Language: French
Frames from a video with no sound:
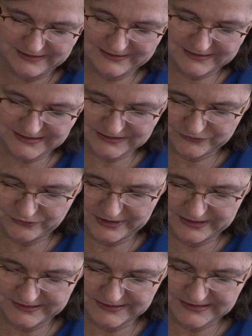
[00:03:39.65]
les récifs
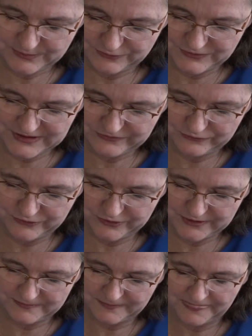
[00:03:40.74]
coralliens s'épuisent à vue
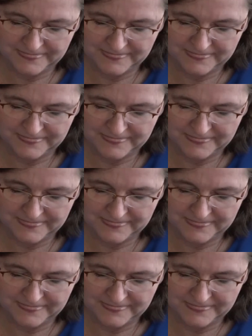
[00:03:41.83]
d'œil.